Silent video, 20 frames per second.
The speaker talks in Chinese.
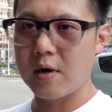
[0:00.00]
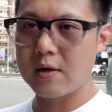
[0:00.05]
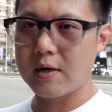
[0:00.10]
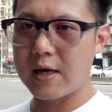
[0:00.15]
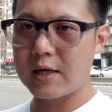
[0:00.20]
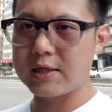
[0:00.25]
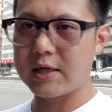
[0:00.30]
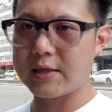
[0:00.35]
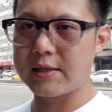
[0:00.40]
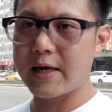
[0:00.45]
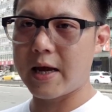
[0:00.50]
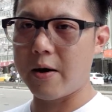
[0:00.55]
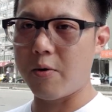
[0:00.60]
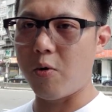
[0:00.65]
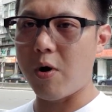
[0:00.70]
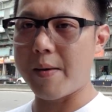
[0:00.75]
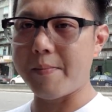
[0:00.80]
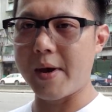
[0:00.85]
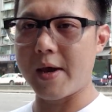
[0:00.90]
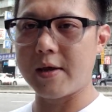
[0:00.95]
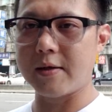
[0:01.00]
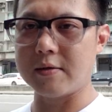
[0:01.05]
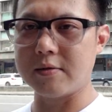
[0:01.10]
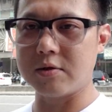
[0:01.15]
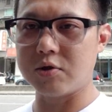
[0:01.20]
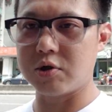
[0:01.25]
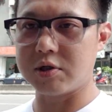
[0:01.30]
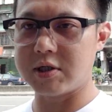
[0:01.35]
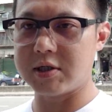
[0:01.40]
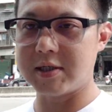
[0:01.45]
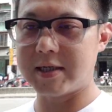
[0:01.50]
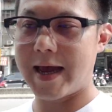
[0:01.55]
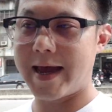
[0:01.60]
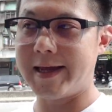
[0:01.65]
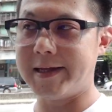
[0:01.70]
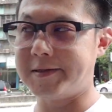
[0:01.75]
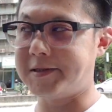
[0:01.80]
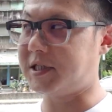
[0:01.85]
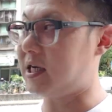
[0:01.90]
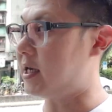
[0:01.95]
那现在外面就是
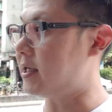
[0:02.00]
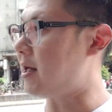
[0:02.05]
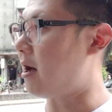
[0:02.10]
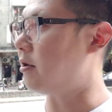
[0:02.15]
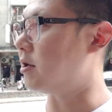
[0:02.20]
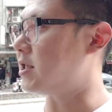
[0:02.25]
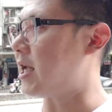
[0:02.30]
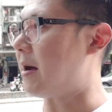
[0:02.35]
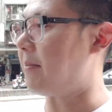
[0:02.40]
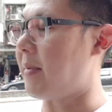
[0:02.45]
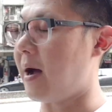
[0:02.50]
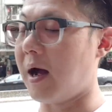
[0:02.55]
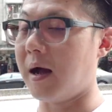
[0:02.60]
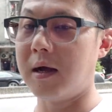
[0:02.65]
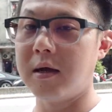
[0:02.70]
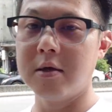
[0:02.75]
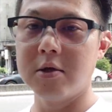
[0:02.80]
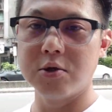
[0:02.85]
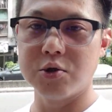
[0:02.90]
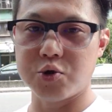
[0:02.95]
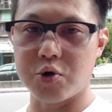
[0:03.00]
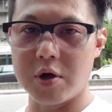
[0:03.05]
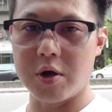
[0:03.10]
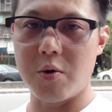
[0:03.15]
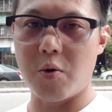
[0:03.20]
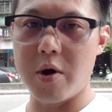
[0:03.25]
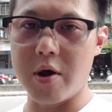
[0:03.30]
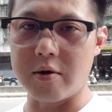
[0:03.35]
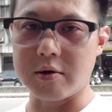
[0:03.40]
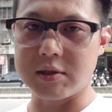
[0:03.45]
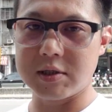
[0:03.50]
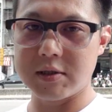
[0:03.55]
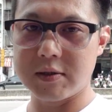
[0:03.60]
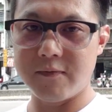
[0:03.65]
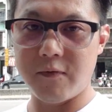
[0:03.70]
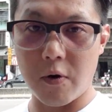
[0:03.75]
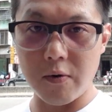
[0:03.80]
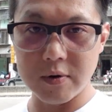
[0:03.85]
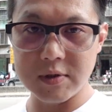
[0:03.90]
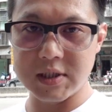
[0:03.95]
在街道上嘛，所以会有
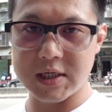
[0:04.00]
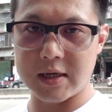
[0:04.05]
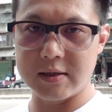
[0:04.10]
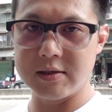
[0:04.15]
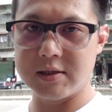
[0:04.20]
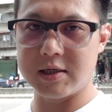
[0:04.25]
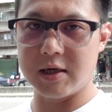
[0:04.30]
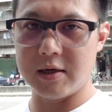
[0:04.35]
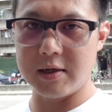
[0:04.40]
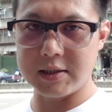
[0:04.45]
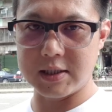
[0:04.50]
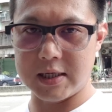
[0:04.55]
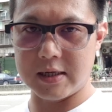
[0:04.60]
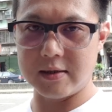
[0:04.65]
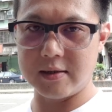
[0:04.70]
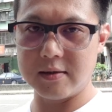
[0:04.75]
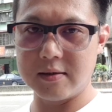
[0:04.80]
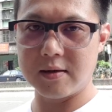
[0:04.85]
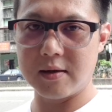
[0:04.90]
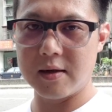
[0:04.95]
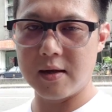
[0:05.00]
风声、车声。